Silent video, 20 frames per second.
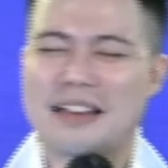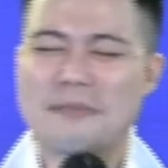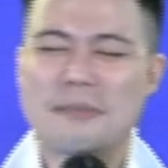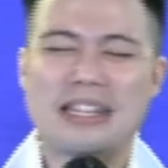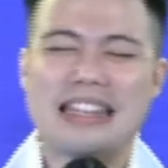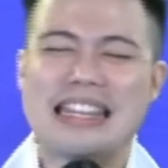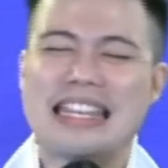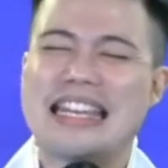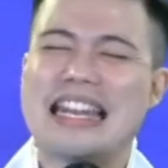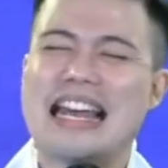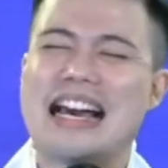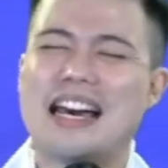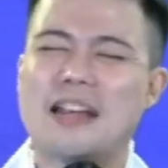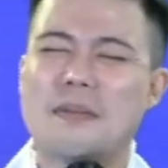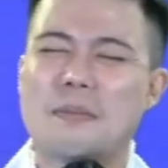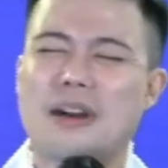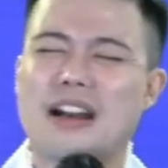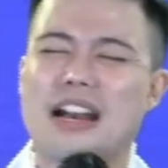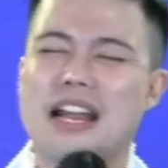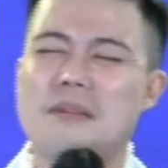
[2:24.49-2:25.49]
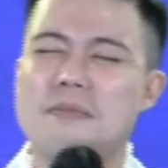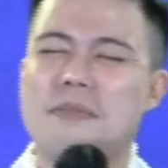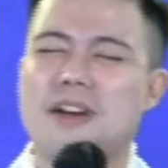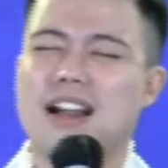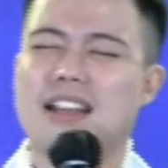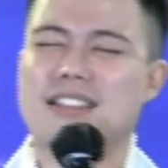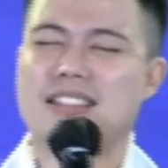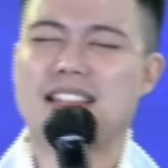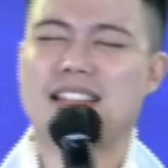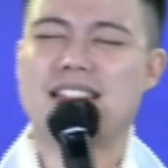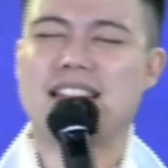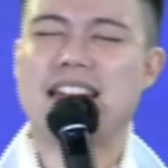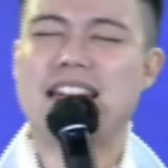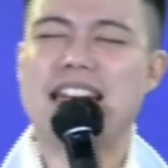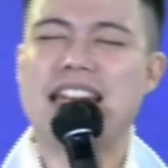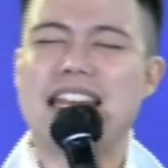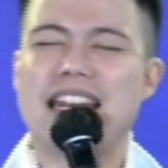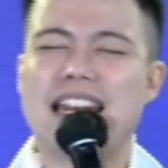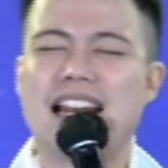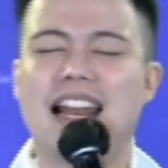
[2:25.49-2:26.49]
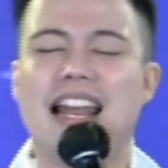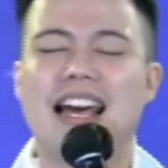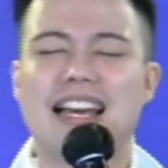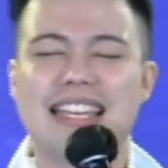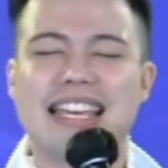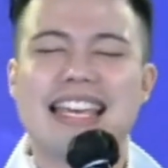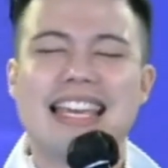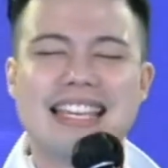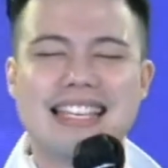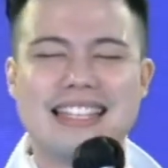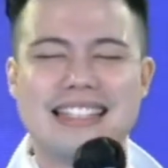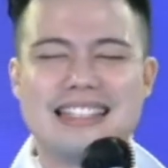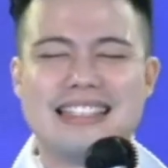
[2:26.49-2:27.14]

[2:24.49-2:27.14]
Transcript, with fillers: Kami tidak akan pernah merasa sendiri lagi.